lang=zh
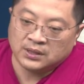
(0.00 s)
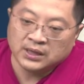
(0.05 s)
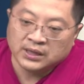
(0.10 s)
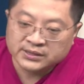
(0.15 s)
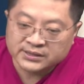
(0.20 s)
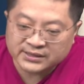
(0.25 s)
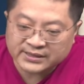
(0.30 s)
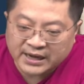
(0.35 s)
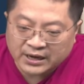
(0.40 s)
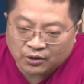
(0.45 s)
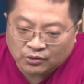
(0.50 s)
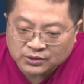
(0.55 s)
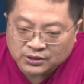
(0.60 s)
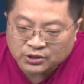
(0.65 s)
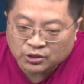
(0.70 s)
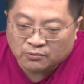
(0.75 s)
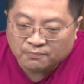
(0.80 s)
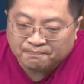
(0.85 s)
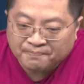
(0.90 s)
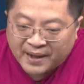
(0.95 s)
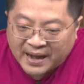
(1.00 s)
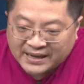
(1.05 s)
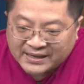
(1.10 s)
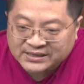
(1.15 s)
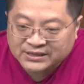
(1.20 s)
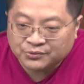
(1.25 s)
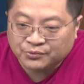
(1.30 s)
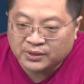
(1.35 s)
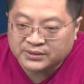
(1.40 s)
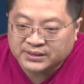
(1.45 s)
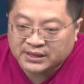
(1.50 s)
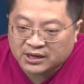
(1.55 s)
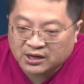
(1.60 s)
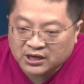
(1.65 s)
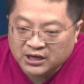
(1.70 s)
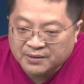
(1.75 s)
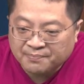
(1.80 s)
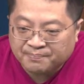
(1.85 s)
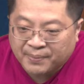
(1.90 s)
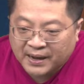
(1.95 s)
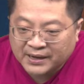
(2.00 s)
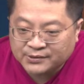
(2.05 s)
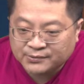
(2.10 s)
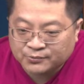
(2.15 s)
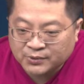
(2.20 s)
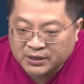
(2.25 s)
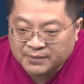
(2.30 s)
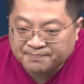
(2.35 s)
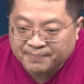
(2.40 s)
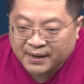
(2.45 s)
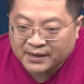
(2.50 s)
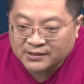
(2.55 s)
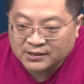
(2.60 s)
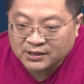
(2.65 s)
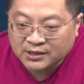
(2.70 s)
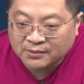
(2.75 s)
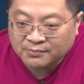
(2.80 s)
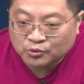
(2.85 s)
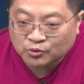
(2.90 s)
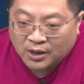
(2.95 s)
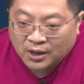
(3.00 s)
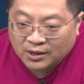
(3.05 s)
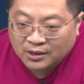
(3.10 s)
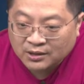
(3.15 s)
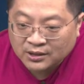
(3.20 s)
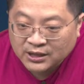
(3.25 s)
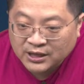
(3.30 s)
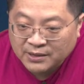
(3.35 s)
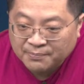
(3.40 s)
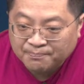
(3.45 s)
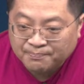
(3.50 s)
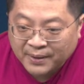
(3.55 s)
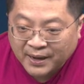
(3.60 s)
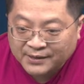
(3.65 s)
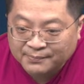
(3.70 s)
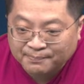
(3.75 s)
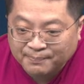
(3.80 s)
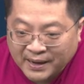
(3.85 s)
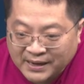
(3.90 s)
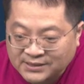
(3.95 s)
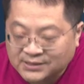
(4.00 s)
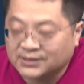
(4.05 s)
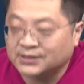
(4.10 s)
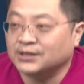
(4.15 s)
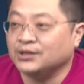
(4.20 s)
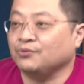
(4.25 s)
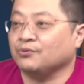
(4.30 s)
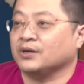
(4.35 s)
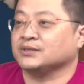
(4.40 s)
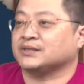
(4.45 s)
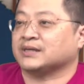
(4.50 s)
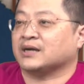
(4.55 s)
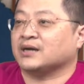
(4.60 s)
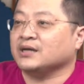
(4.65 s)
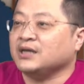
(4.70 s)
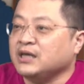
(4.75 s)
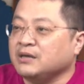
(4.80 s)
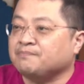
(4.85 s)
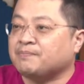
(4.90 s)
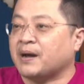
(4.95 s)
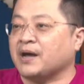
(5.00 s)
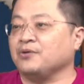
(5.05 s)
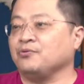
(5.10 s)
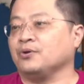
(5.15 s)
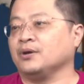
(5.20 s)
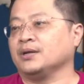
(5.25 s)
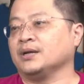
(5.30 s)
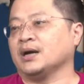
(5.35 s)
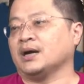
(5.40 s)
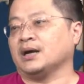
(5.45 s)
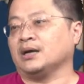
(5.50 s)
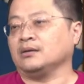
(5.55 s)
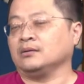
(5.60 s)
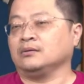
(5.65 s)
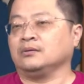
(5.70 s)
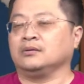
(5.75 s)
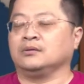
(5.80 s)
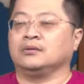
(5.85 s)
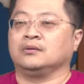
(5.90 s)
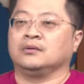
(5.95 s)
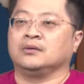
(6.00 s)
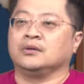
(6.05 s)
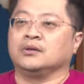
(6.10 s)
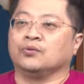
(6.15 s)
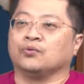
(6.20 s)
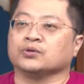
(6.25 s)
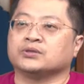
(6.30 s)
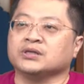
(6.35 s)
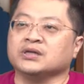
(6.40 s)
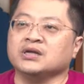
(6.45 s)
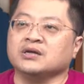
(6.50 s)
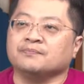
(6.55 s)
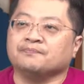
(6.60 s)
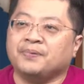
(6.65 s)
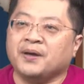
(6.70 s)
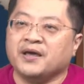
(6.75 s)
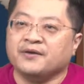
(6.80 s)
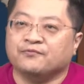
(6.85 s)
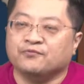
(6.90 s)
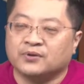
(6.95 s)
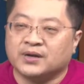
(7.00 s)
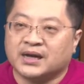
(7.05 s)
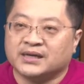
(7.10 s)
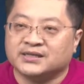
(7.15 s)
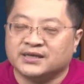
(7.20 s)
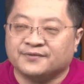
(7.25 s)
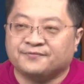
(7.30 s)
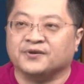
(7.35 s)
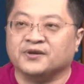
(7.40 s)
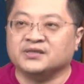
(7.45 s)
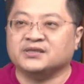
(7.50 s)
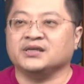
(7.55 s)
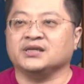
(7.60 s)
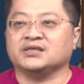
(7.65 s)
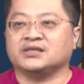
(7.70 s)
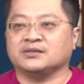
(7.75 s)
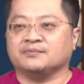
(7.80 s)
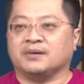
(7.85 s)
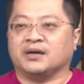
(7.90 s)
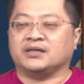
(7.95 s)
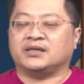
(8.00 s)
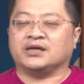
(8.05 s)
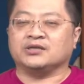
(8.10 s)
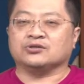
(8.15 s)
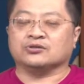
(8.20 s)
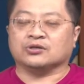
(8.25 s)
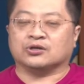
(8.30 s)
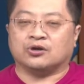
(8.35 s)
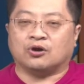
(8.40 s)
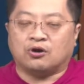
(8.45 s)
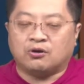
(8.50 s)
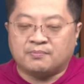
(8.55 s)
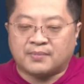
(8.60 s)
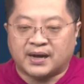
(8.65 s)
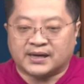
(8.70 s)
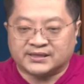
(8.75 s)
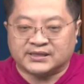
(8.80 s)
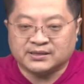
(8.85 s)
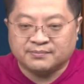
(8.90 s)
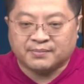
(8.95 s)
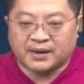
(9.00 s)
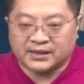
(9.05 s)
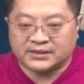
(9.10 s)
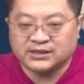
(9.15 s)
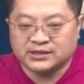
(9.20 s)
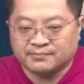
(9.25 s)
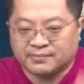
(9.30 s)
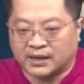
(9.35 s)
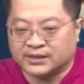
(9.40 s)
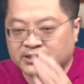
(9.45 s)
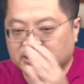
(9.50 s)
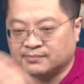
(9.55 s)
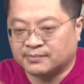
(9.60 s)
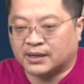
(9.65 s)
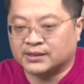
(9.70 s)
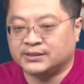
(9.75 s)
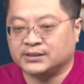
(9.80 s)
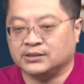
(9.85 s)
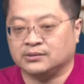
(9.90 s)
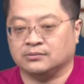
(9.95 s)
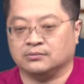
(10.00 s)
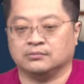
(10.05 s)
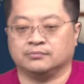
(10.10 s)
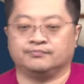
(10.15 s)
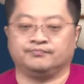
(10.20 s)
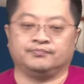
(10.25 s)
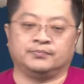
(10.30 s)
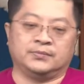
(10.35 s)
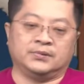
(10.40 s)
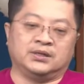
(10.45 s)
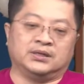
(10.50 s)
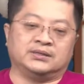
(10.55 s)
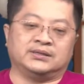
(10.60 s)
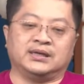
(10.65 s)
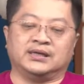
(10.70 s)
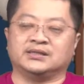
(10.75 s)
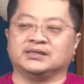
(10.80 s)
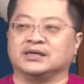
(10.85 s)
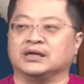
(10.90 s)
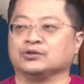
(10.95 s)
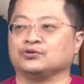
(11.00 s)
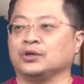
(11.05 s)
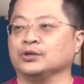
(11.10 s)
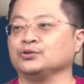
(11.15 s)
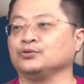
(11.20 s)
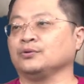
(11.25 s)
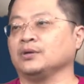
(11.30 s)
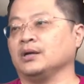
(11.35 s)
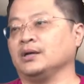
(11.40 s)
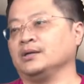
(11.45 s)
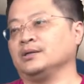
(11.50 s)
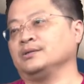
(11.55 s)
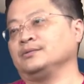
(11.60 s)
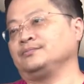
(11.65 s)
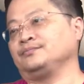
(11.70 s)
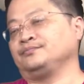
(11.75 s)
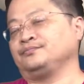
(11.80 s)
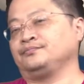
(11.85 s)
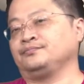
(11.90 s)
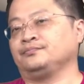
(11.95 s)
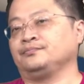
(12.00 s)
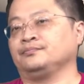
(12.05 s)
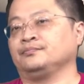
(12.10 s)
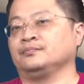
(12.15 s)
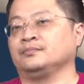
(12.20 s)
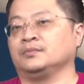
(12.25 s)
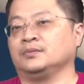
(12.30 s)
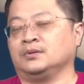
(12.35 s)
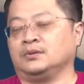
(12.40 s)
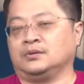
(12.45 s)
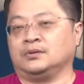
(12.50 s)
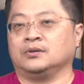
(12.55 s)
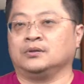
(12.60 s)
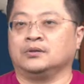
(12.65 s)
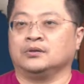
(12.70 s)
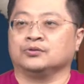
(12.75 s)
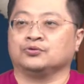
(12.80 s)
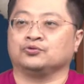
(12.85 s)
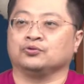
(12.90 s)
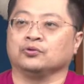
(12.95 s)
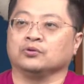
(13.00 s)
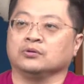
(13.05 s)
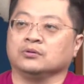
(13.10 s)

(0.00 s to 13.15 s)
这家公司从八十元涨到一百一百一多少一百八十一元，涨了一百元啦！我真的很佩服那些分析师，每天就是抠买进买进买进买进。现在市场传出来了，说